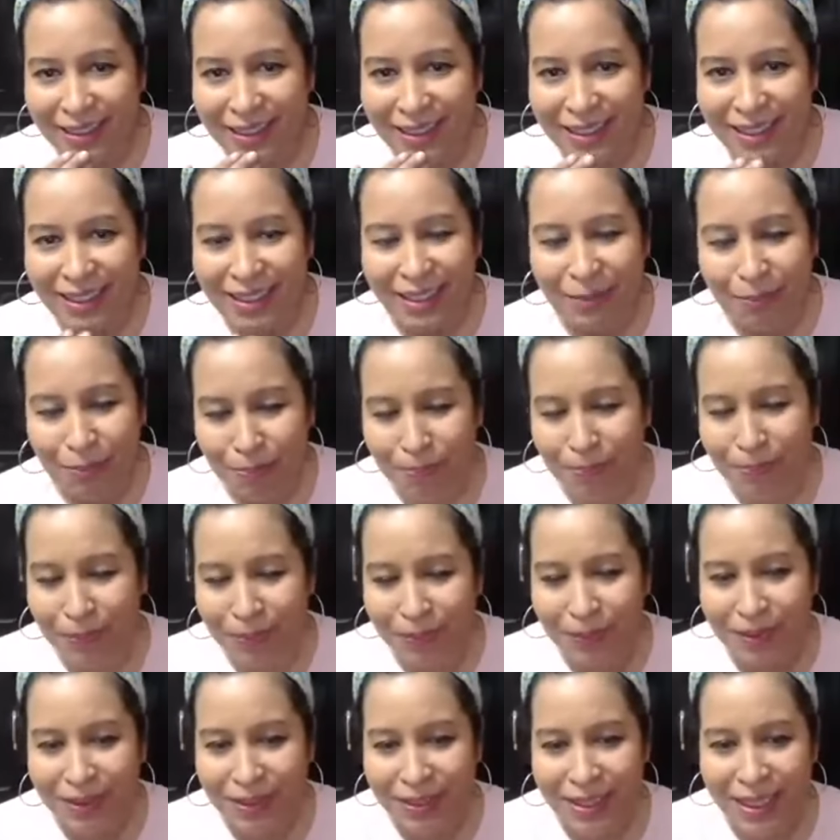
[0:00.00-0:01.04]
Y
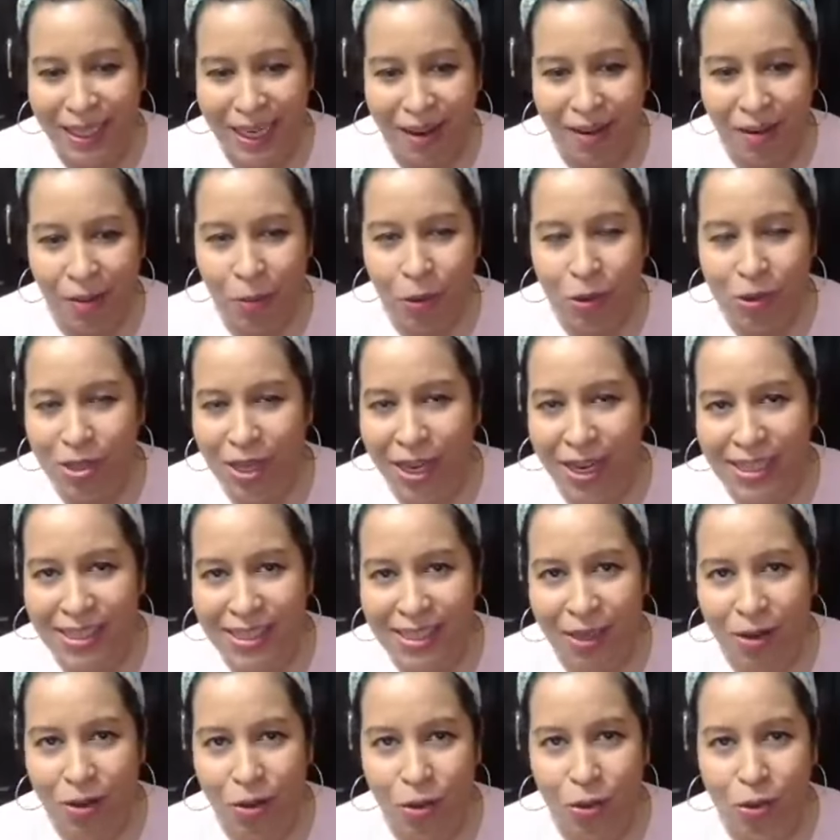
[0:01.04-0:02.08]
llegábamos a
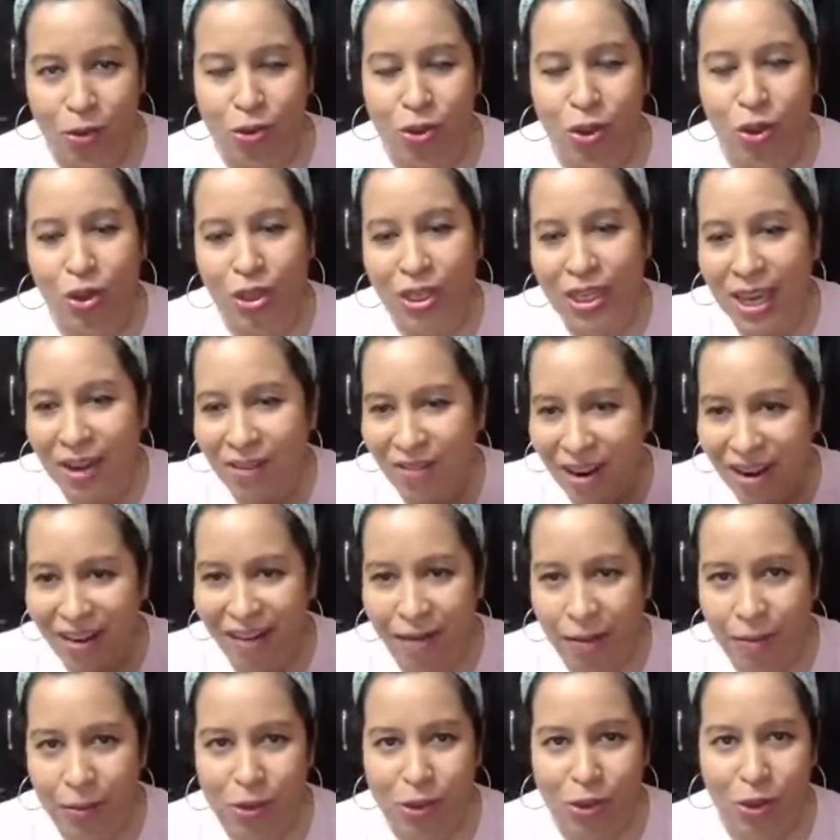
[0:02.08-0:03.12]
esta conclusión y
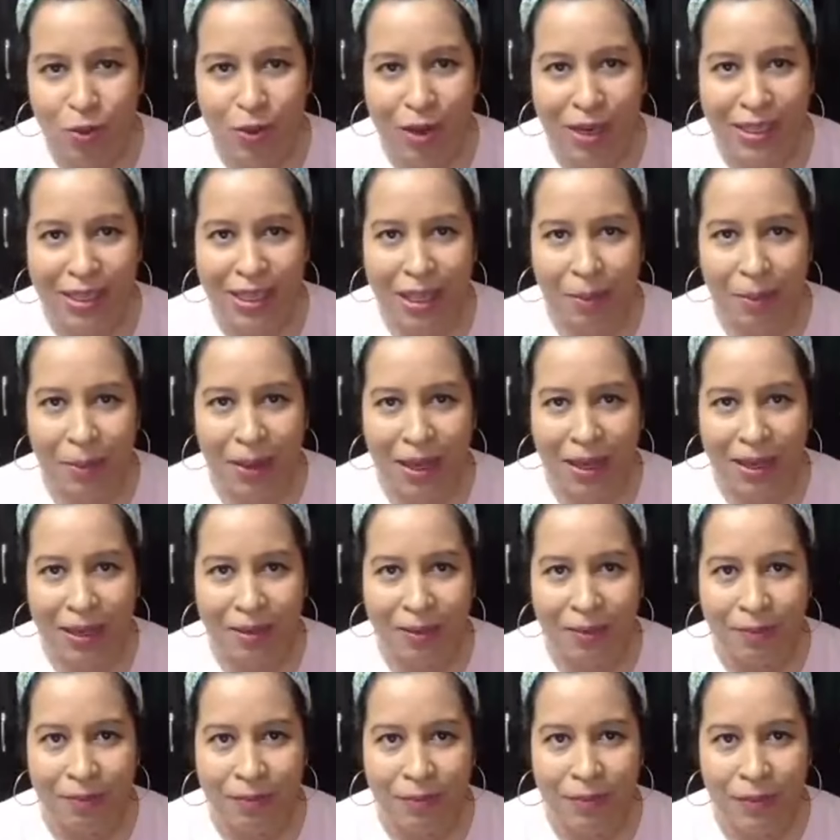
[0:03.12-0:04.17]
hablábamos sobre el tema.
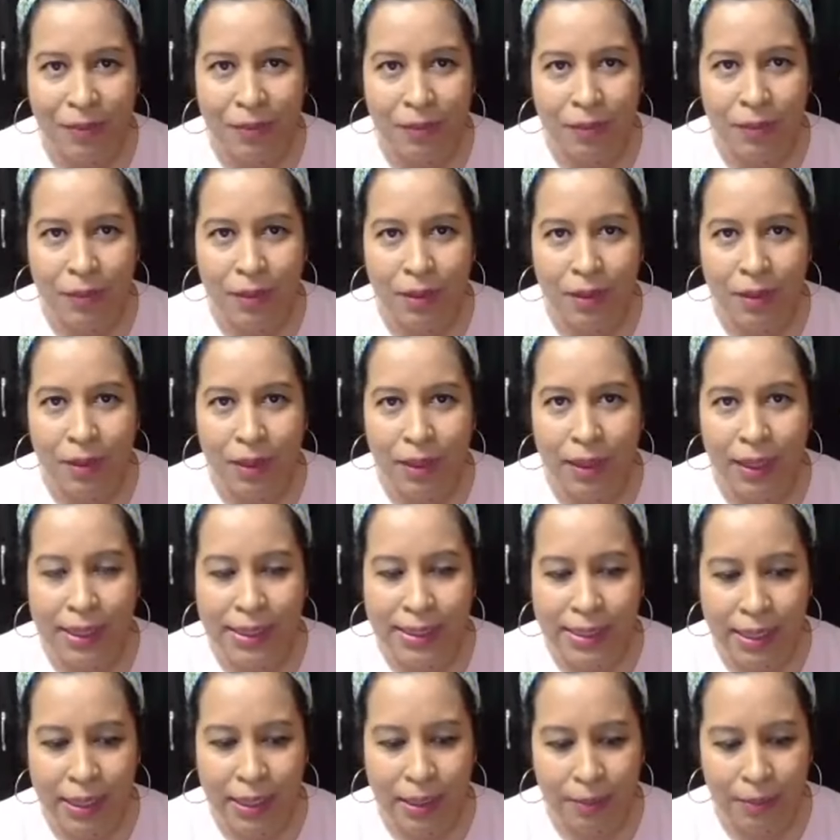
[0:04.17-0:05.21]

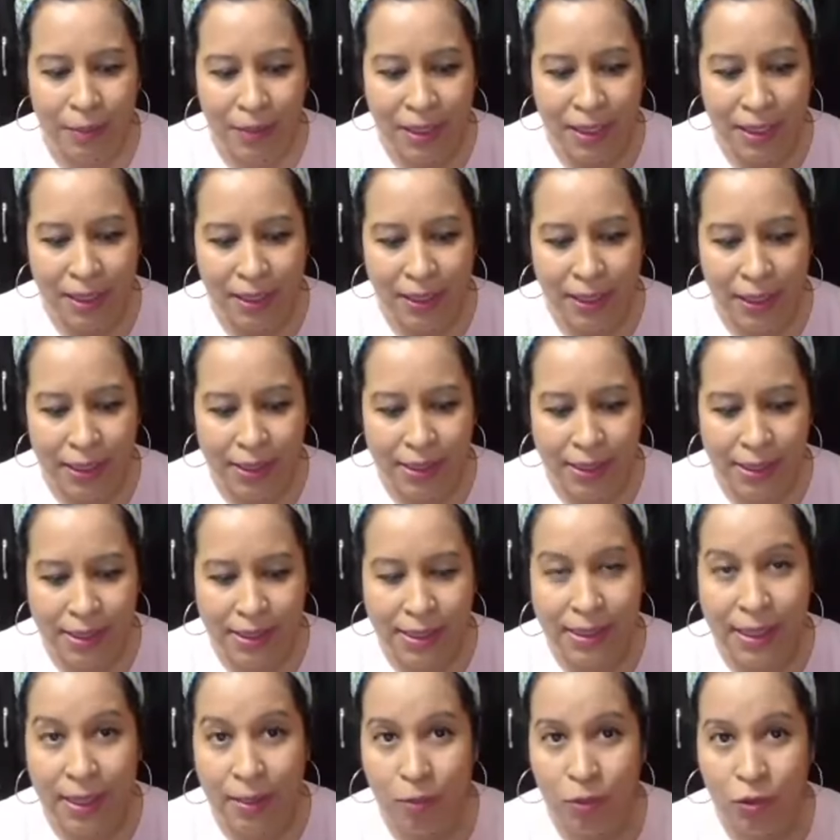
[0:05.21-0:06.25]
Es que mientras
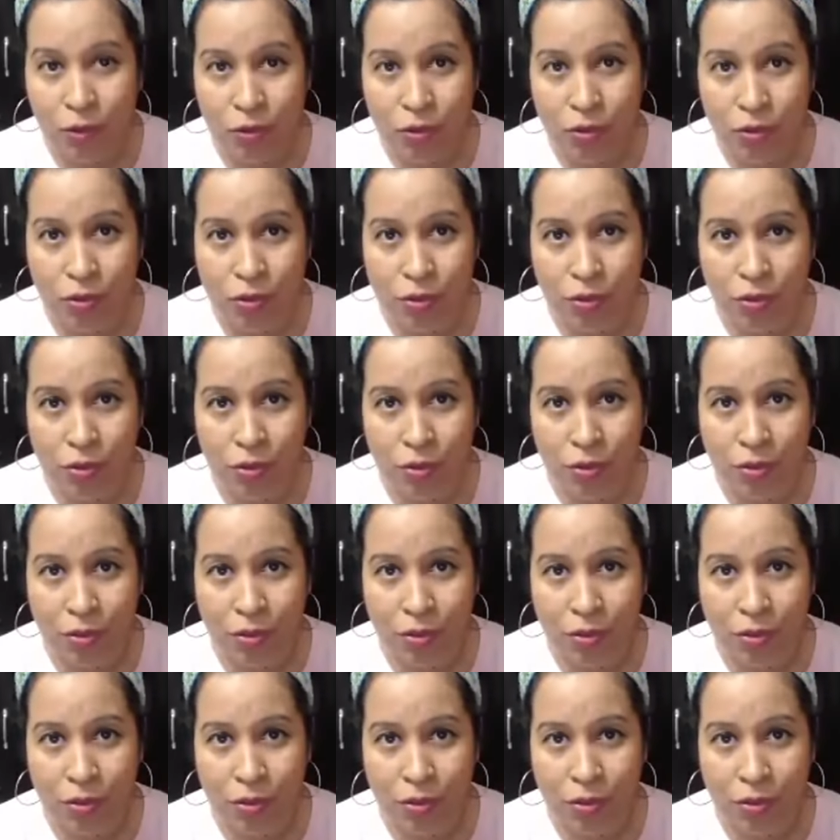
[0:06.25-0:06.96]
estemos